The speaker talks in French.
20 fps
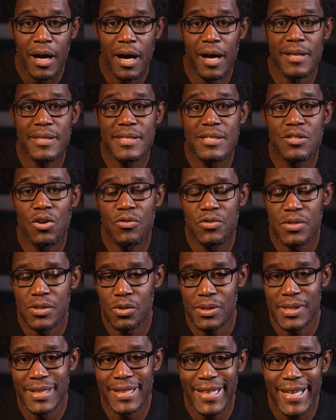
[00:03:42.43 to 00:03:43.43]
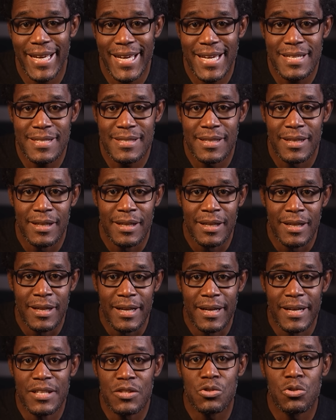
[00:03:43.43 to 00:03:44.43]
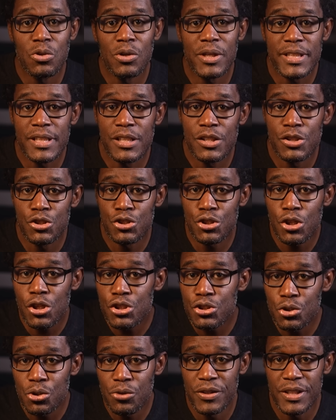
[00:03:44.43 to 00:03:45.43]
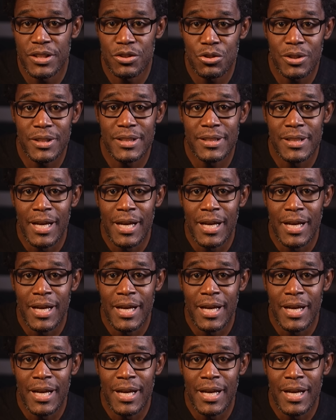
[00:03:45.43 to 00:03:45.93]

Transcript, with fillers: En 1973, l'historien George Covington